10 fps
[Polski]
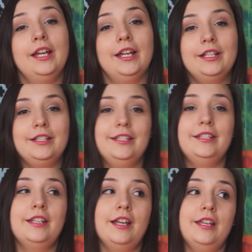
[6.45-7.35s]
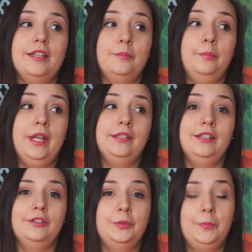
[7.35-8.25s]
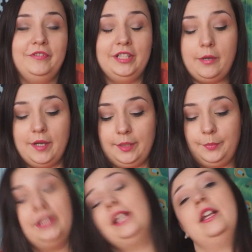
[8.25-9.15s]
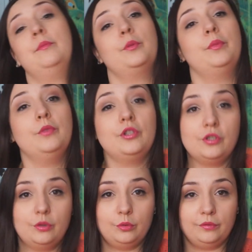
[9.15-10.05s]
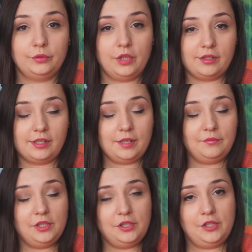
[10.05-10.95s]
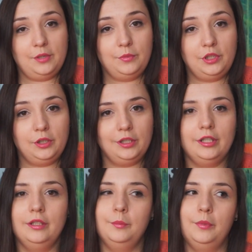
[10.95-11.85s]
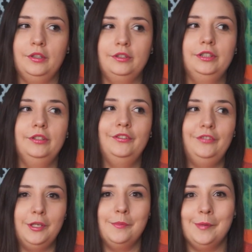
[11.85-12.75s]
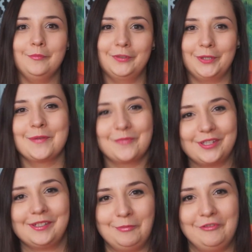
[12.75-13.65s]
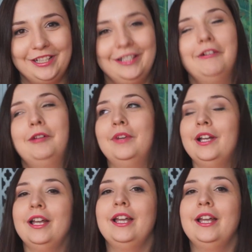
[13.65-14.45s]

E, dzisiaj będę odpowiadała na pytania a propos moich studiów, które zostawiliście mi pod filmem, w którym to zapowiadałam.